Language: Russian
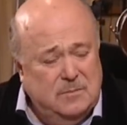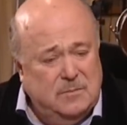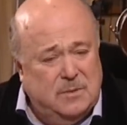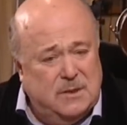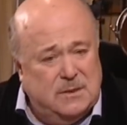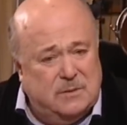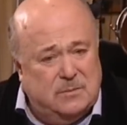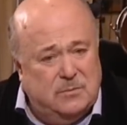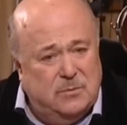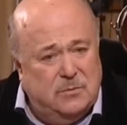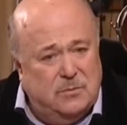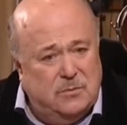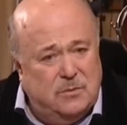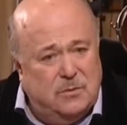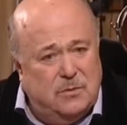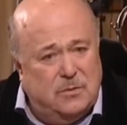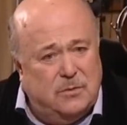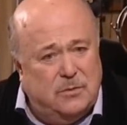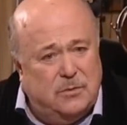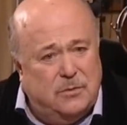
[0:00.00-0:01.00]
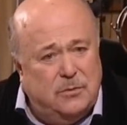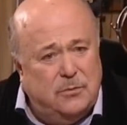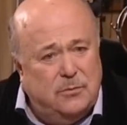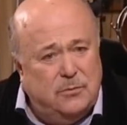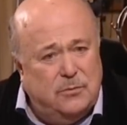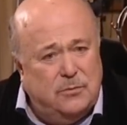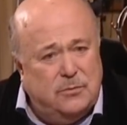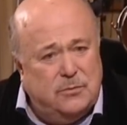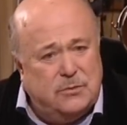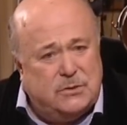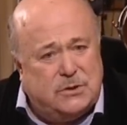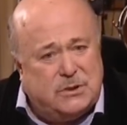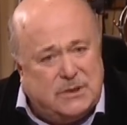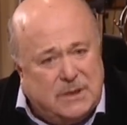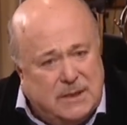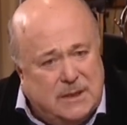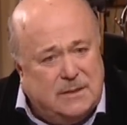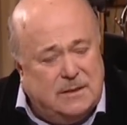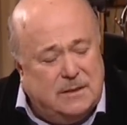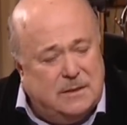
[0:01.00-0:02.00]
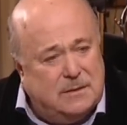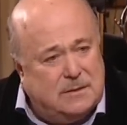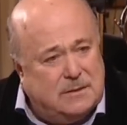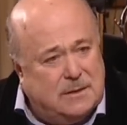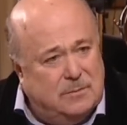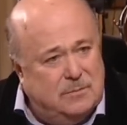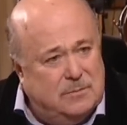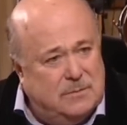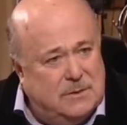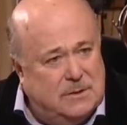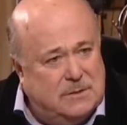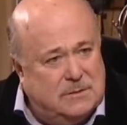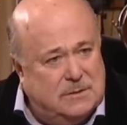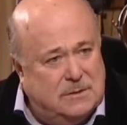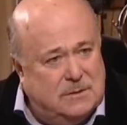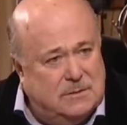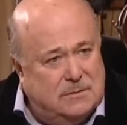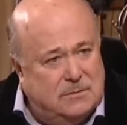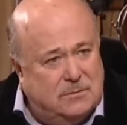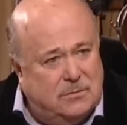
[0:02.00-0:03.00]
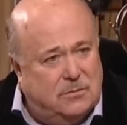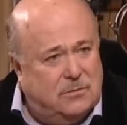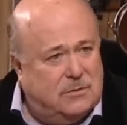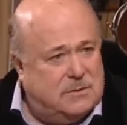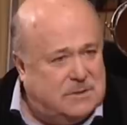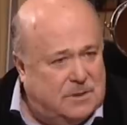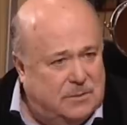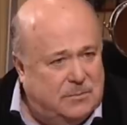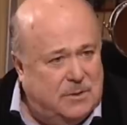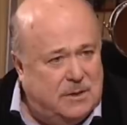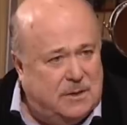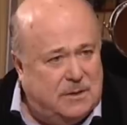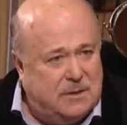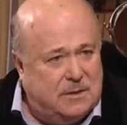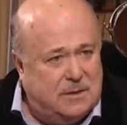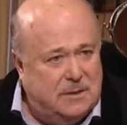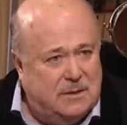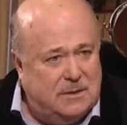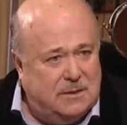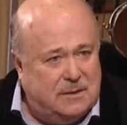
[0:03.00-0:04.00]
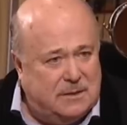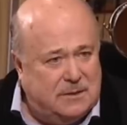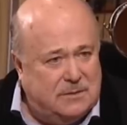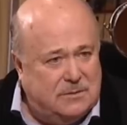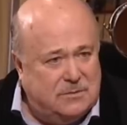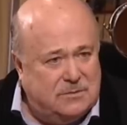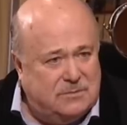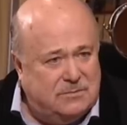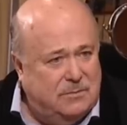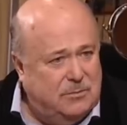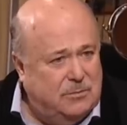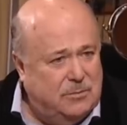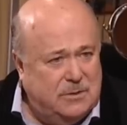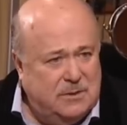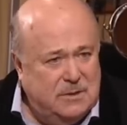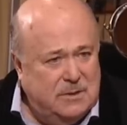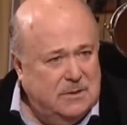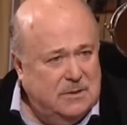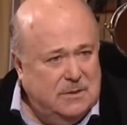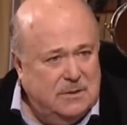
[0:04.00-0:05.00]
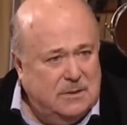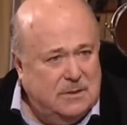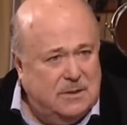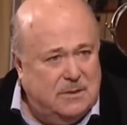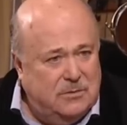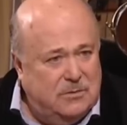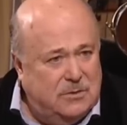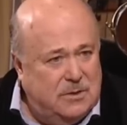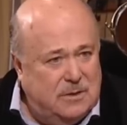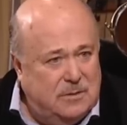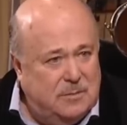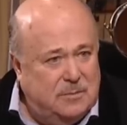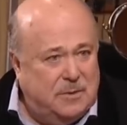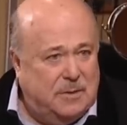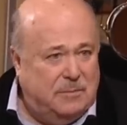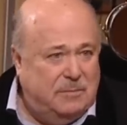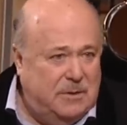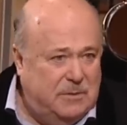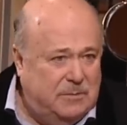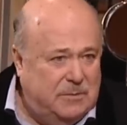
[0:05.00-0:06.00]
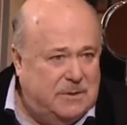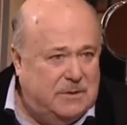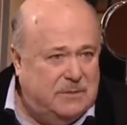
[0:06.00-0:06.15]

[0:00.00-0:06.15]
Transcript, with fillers: поэтому глушение, там, не знаю, «Голос Америки» или «Радио Свобода» для нее не проблема.